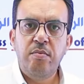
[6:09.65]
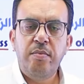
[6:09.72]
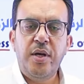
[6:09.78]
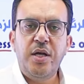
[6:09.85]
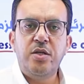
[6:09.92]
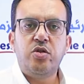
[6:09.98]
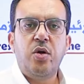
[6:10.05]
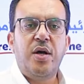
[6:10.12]

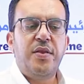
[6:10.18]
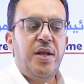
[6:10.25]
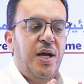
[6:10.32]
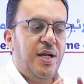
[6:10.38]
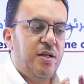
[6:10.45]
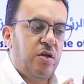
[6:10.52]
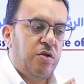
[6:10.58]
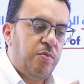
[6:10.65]
معناته هذا
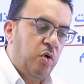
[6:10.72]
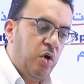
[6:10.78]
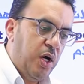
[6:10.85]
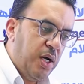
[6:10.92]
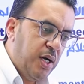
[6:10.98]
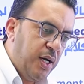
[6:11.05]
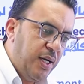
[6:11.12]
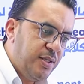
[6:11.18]
الحدث
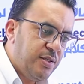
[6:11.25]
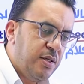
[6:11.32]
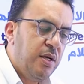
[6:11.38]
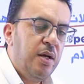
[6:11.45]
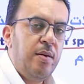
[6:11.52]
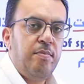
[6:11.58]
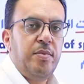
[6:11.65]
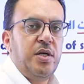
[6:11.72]
مؤقت
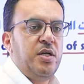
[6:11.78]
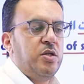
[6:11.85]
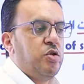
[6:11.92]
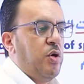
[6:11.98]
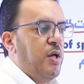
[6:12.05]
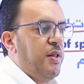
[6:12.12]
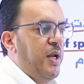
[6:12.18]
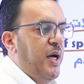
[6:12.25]

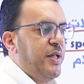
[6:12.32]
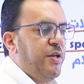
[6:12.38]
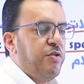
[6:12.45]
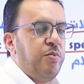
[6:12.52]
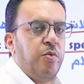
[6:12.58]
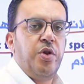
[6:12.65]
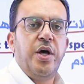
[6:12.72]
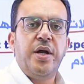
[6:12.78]
معناته هذا
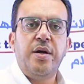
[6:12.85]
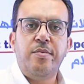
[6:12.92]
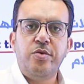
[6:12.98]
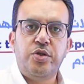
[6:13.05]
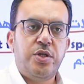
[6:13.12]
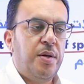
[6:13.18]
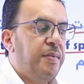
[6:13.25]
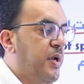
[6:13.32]
الحدث مضارع
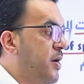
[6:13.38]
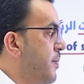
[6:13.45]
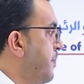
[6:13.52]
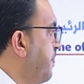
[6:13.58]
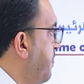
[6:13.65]
مستمر